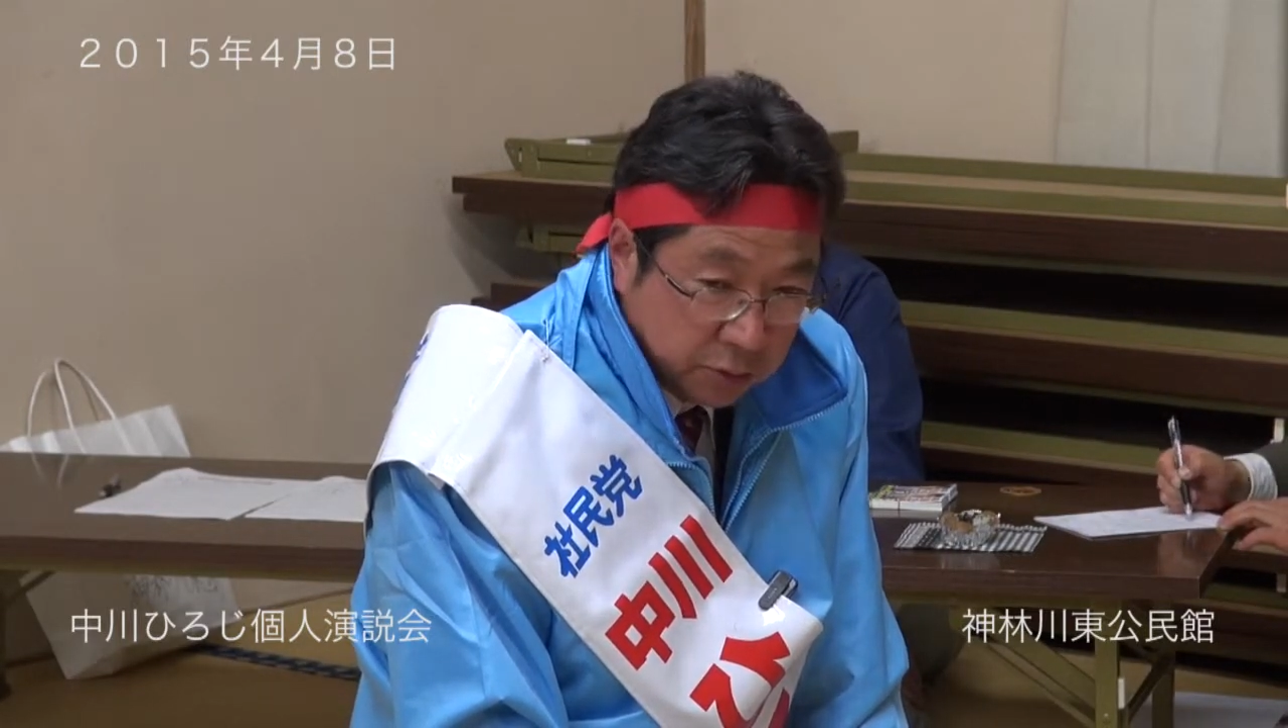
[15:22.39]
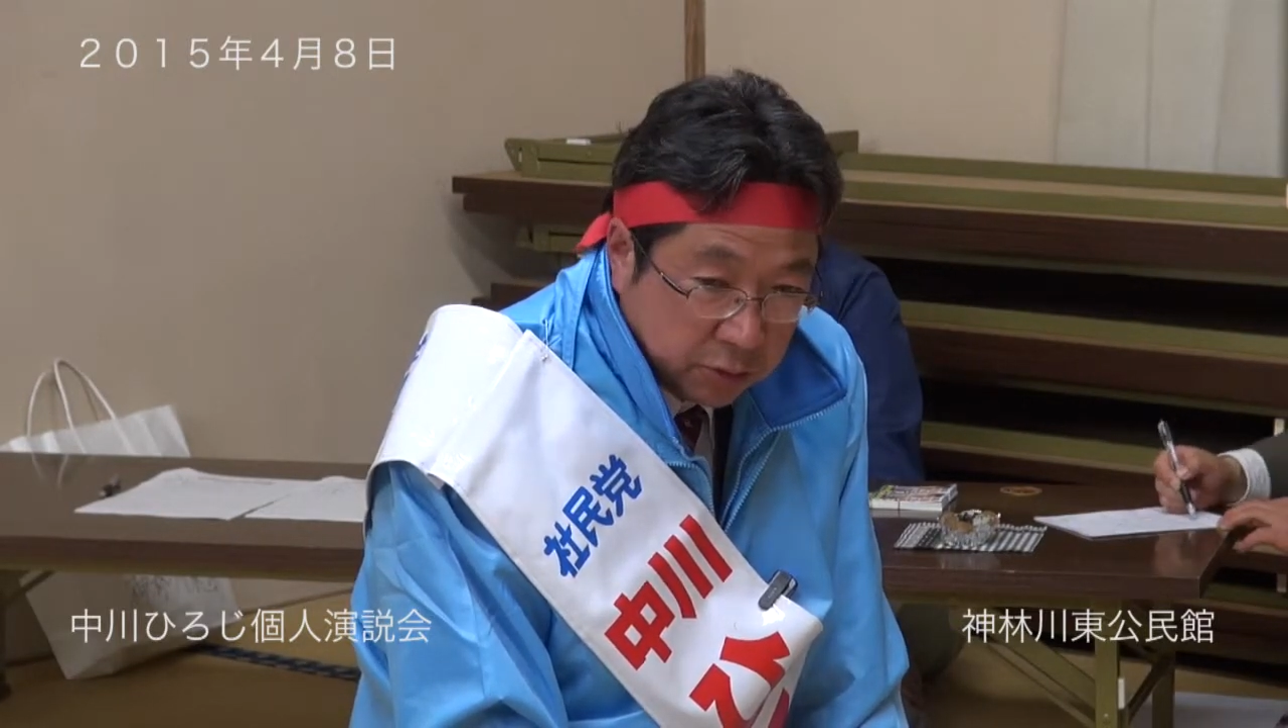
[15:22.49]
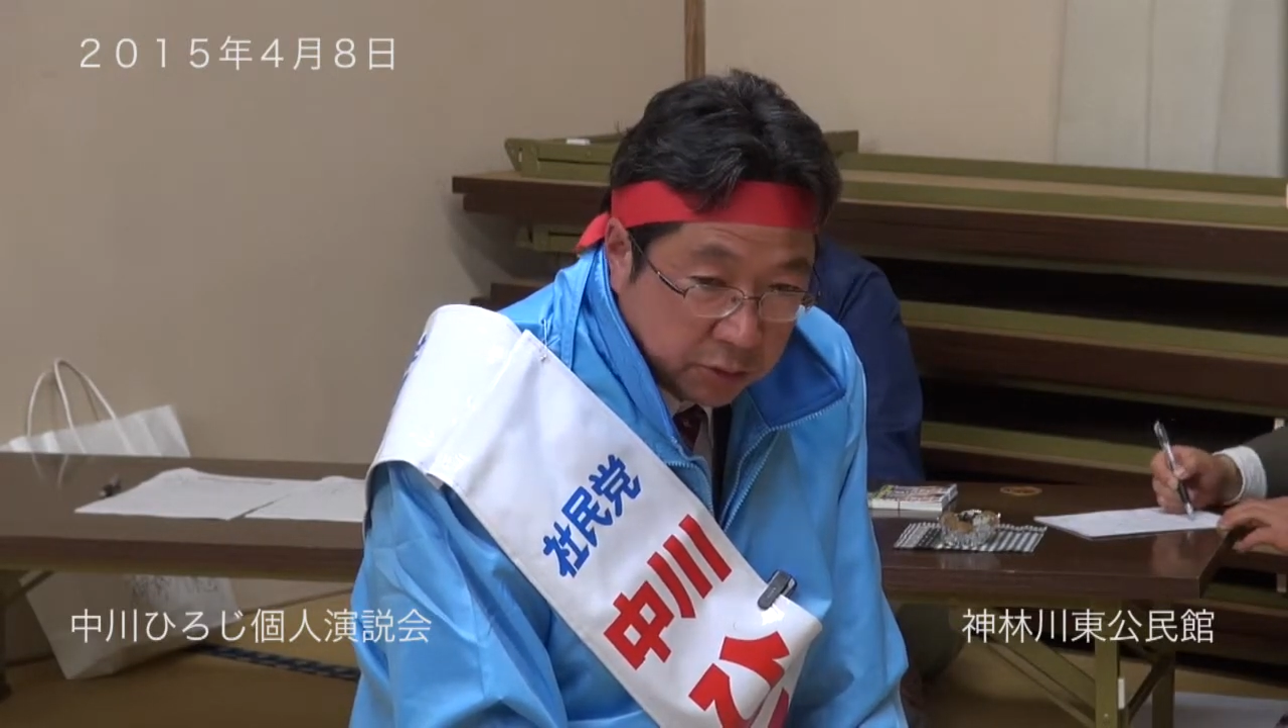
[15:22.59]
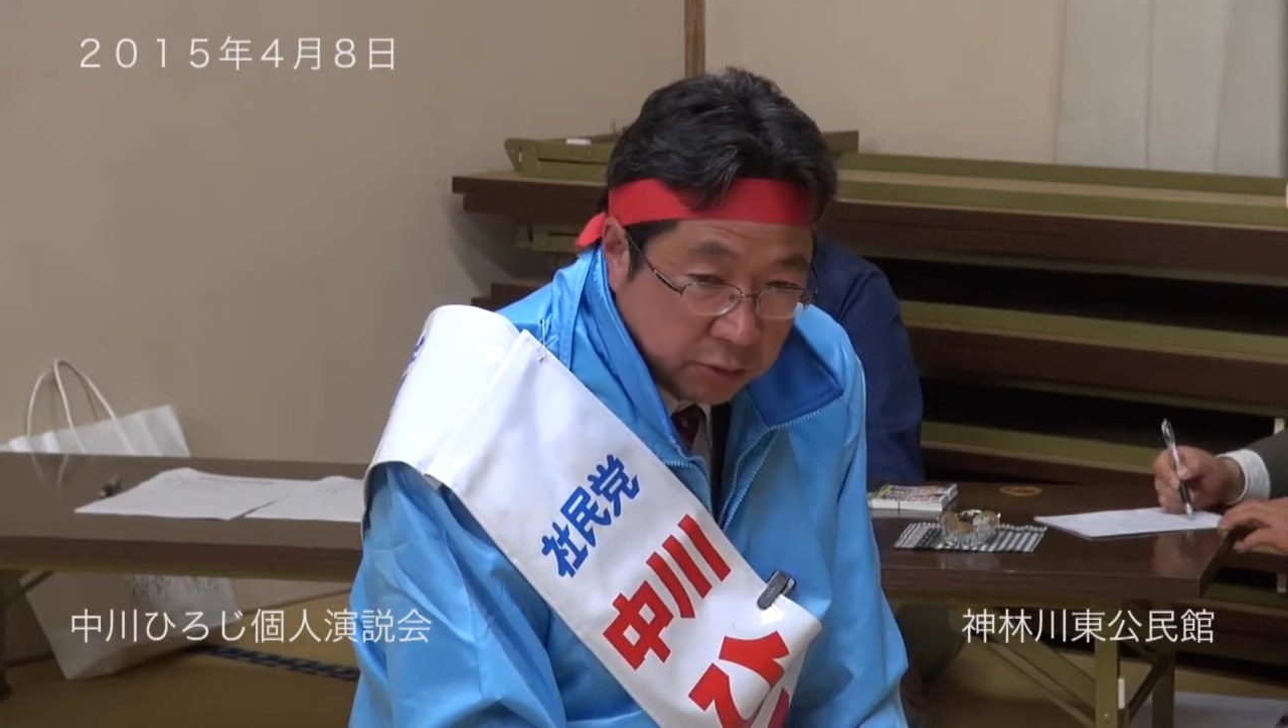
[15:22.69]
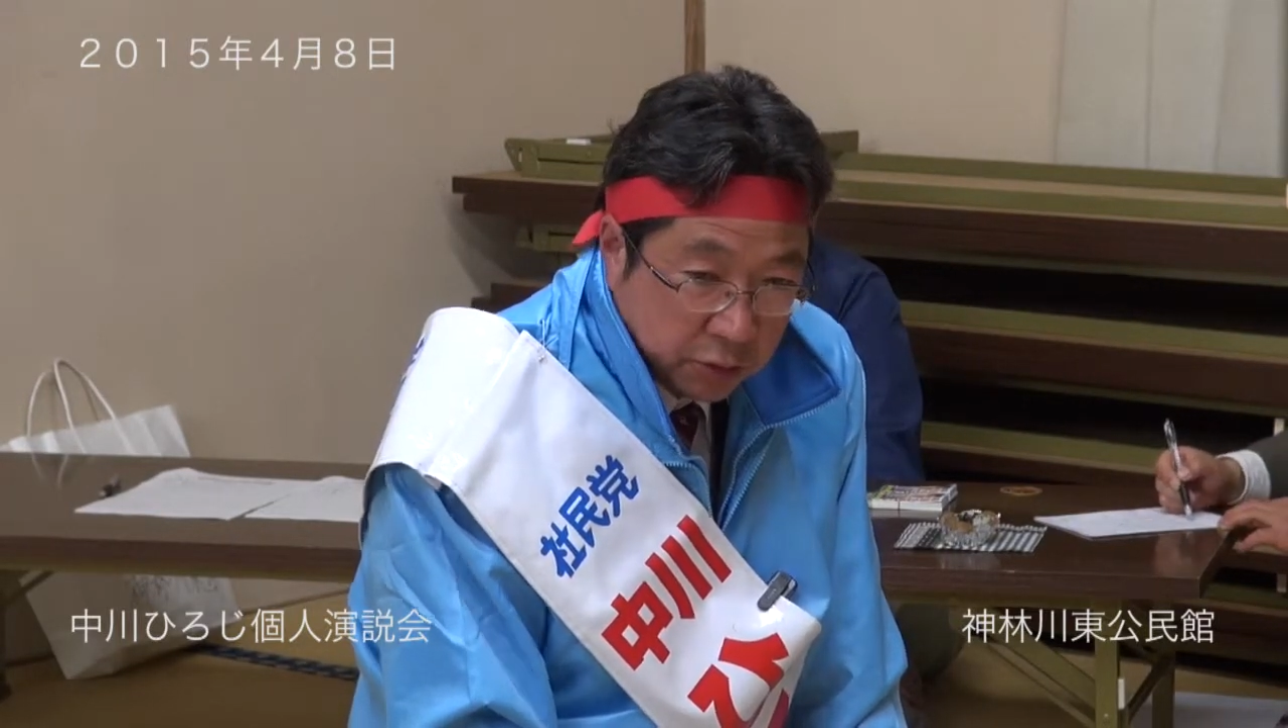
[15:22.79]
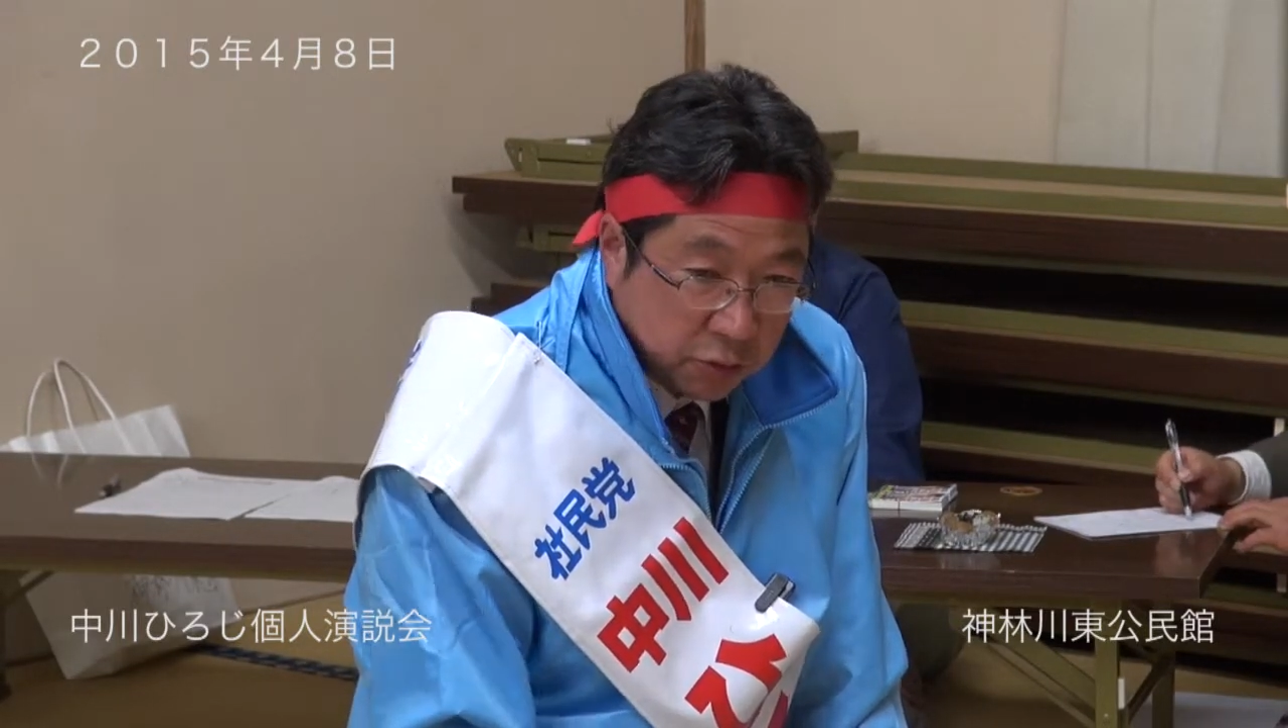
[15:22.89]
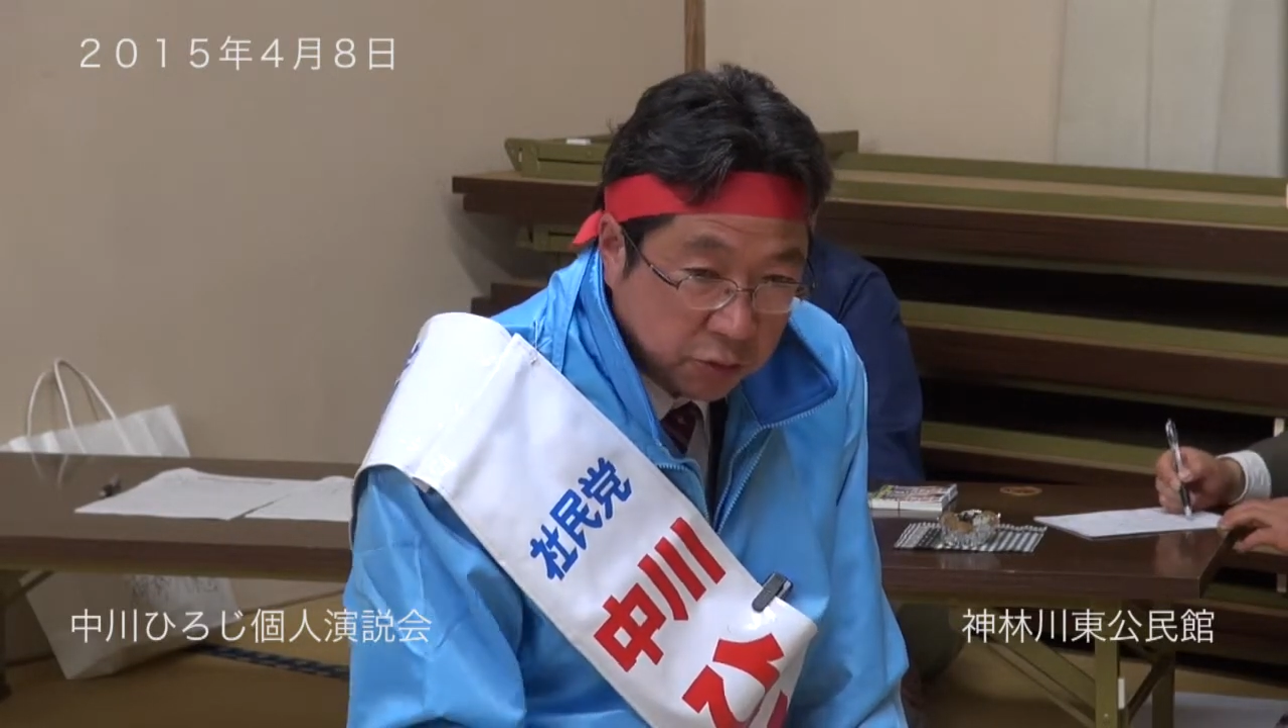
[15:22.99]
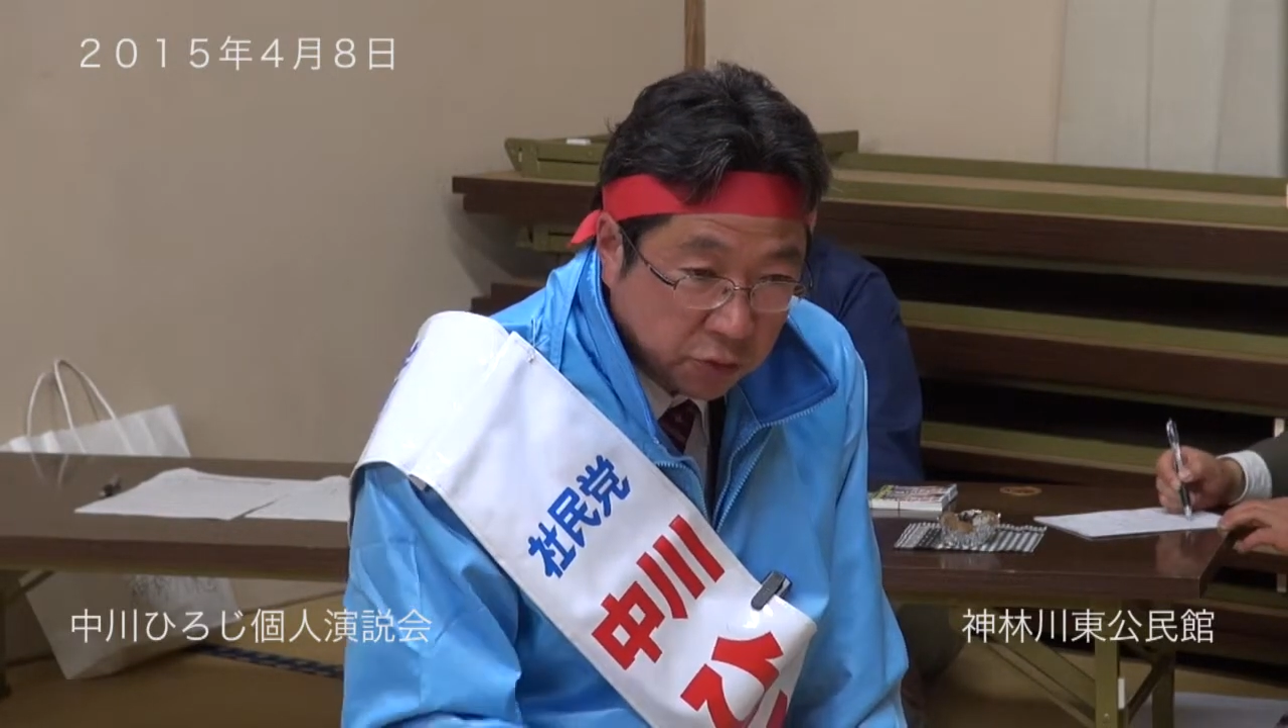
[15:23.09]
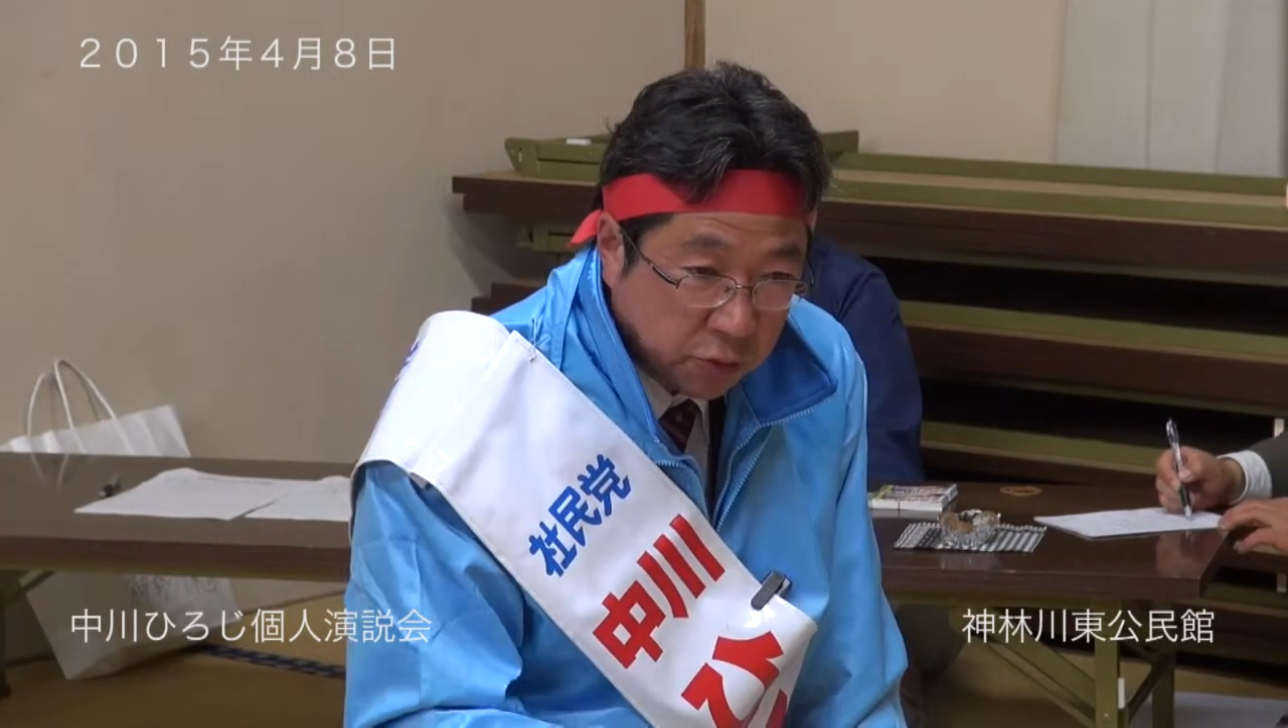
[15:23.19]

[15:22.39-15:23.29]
るっていうのは一つ